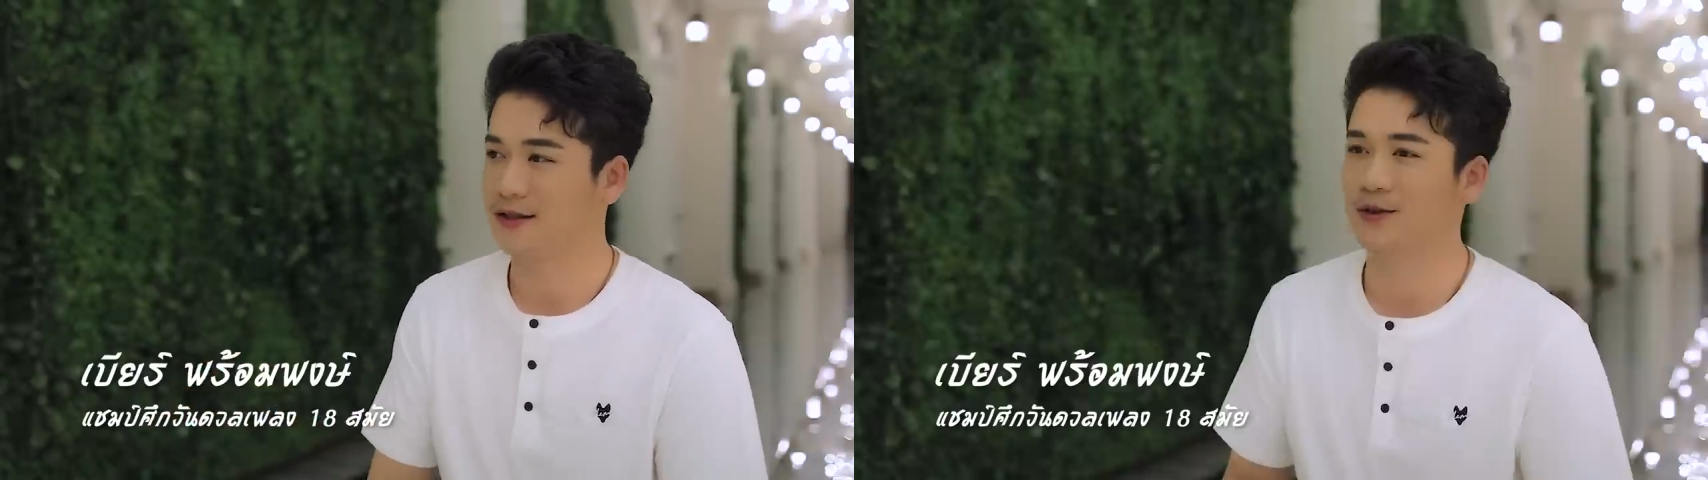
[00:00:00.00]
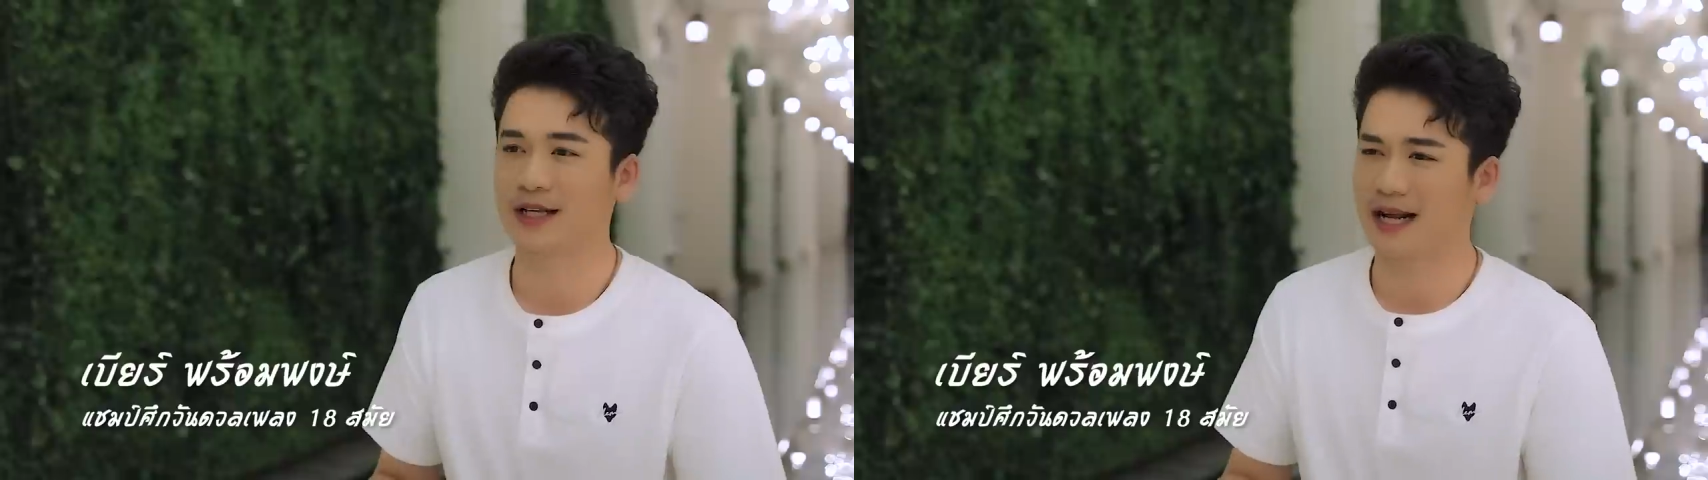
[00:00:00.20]

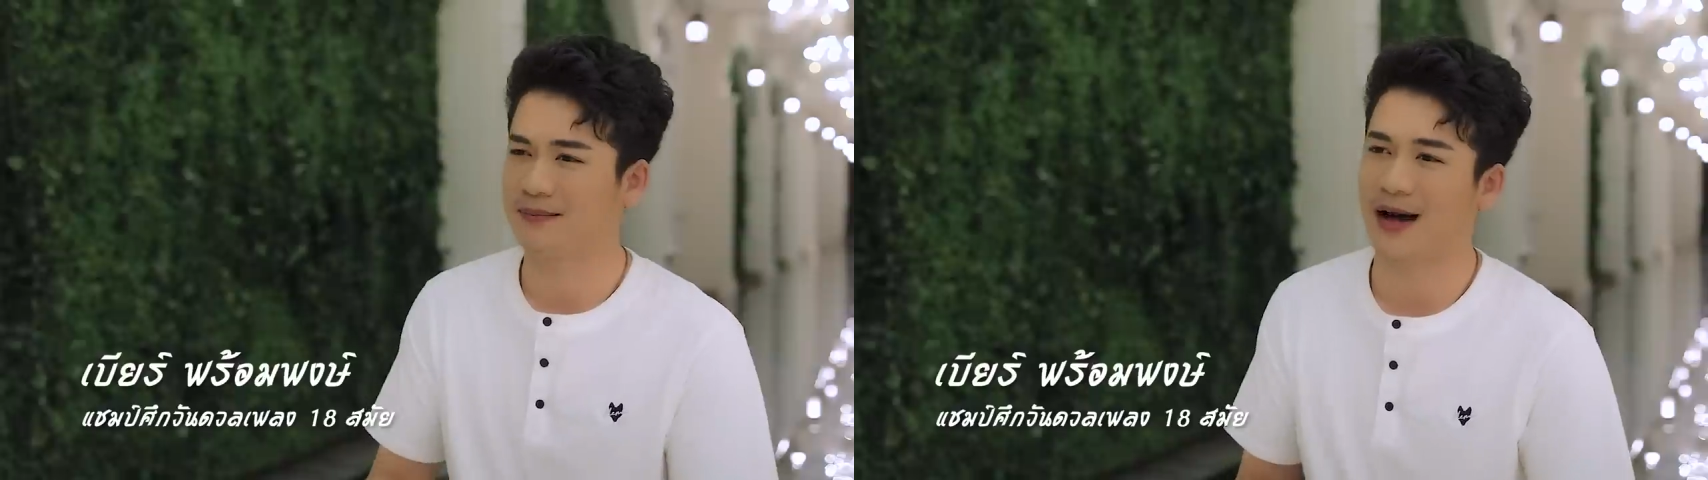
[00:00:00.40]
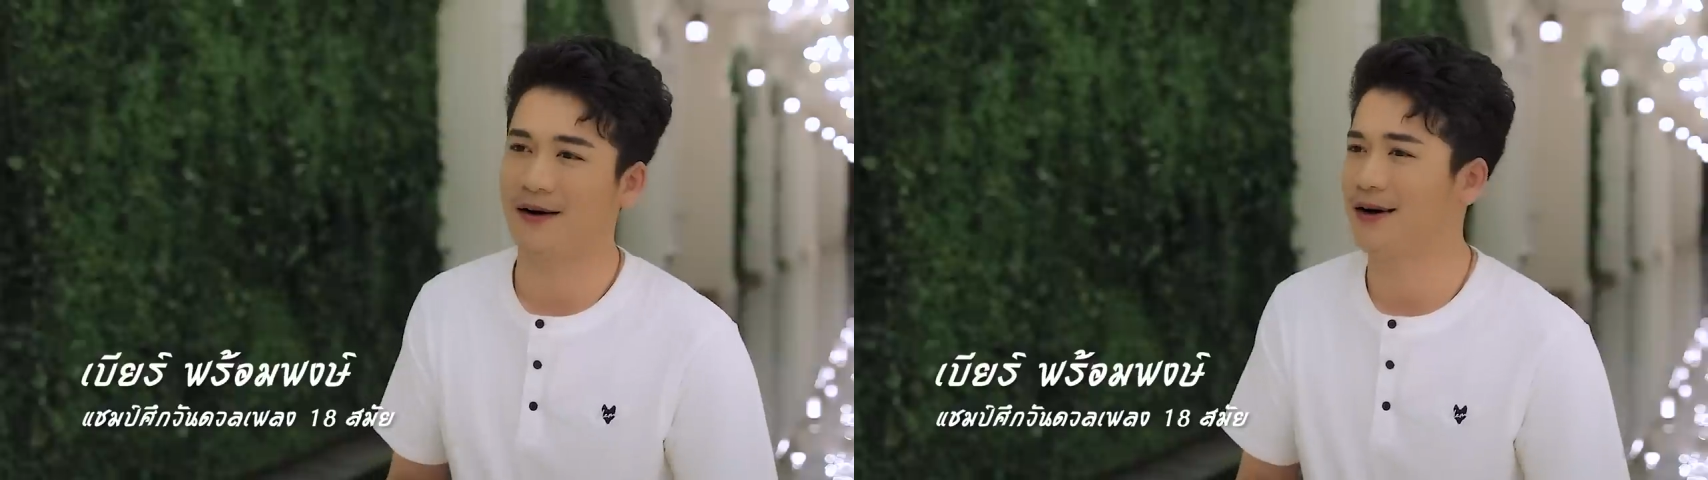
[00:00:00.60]
อยู่แต่ใน
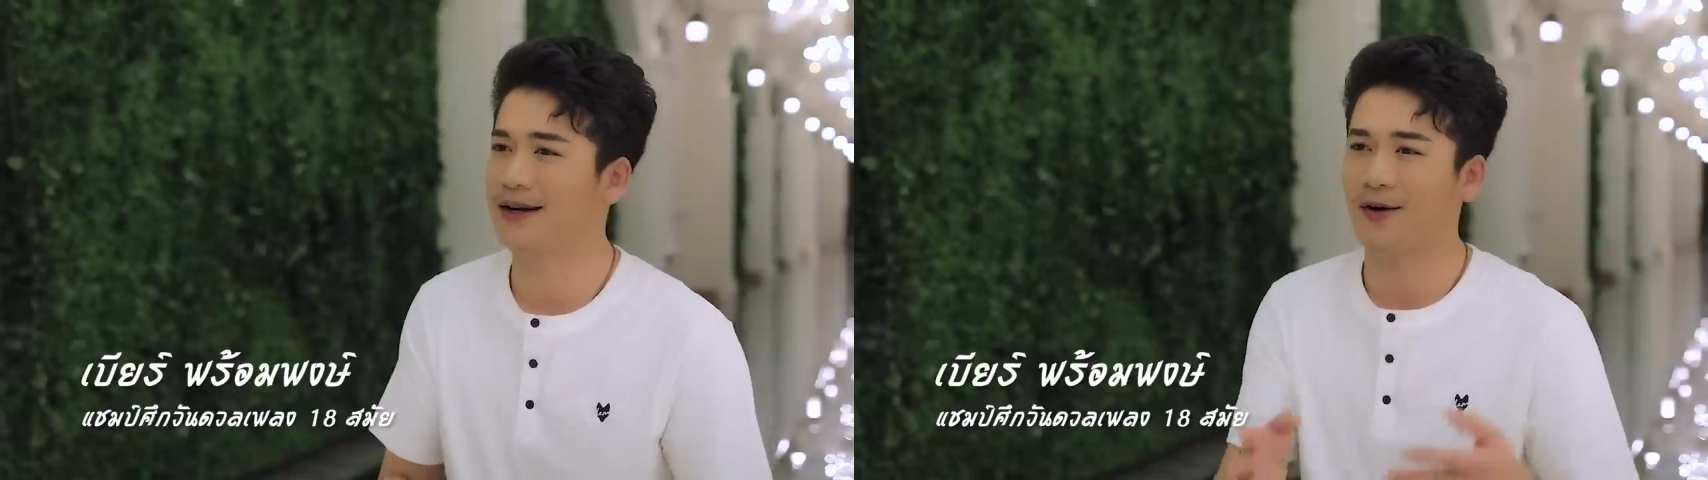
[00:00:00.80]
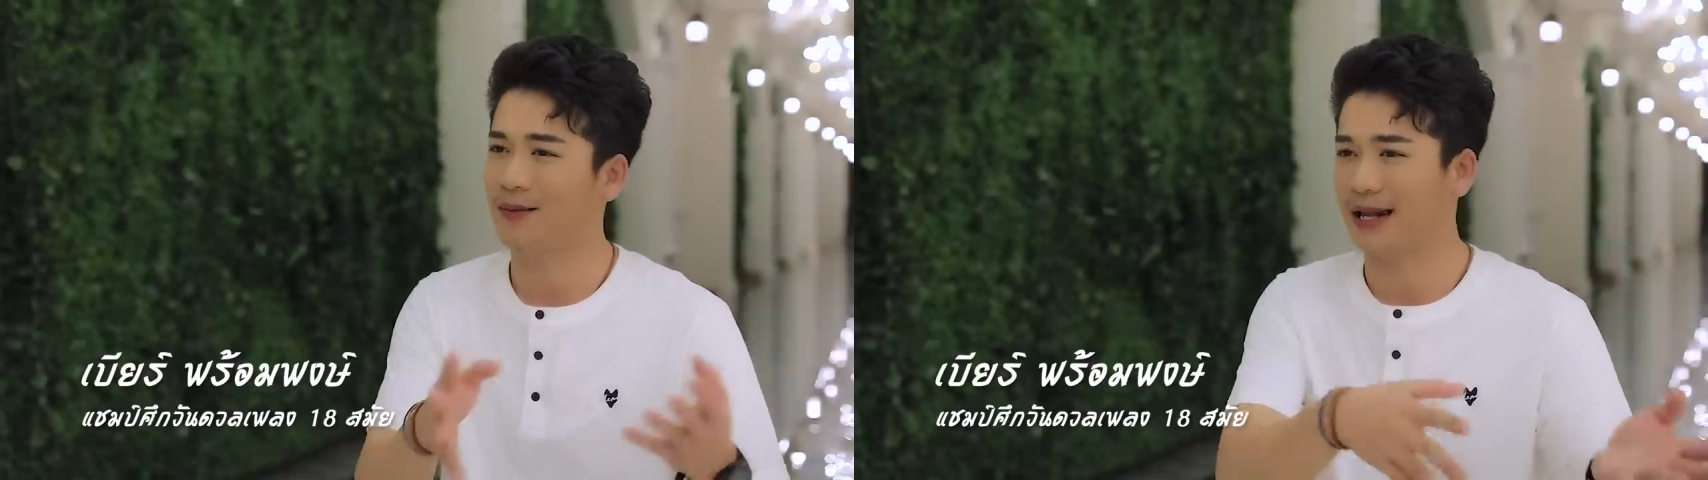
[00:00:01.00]
ป่าอ้อ
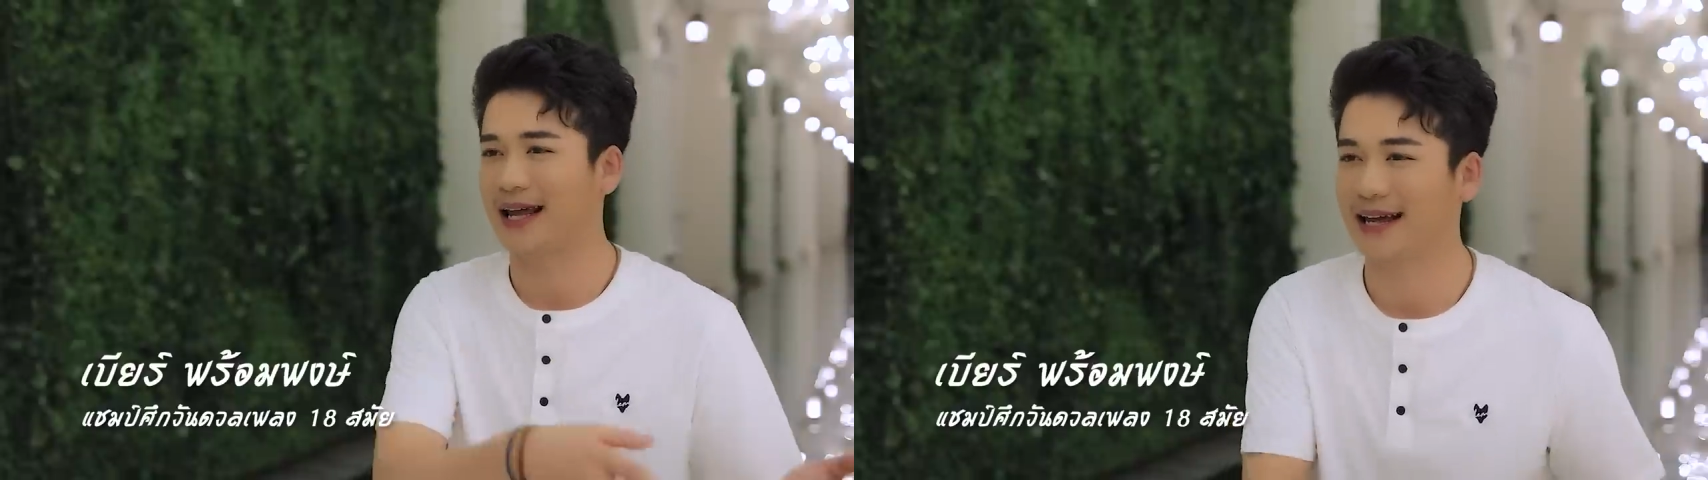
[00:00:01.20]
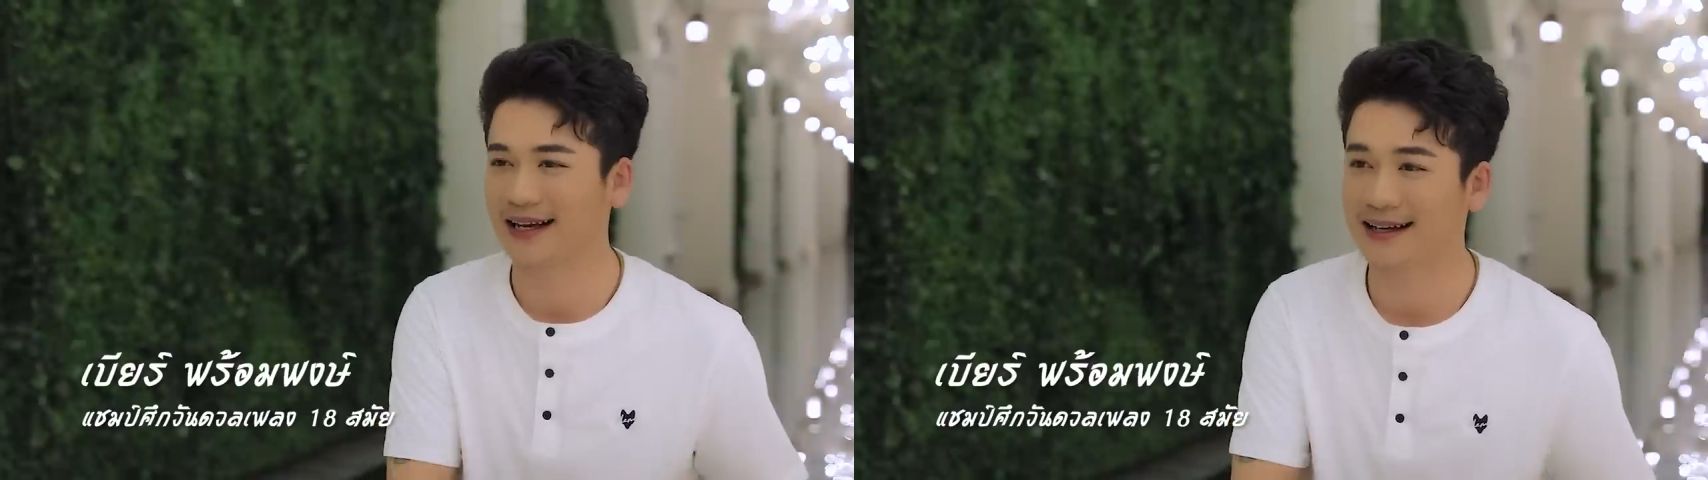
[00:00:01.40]
ยร้องเพล
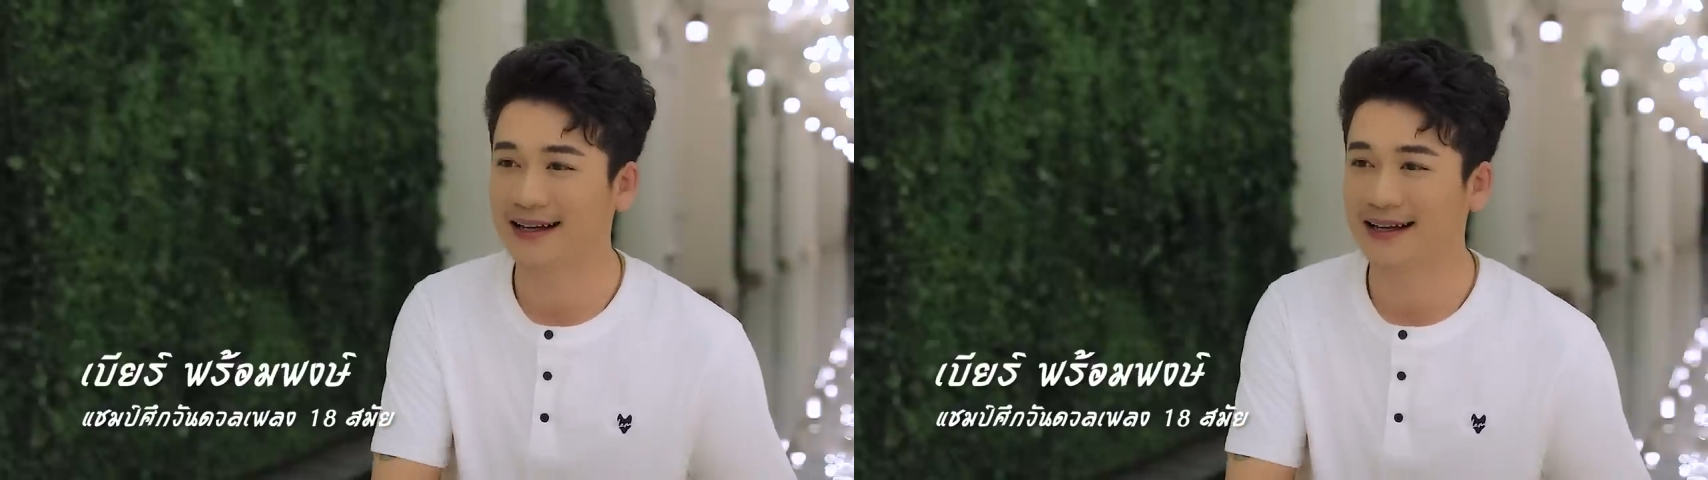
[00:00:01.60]
ง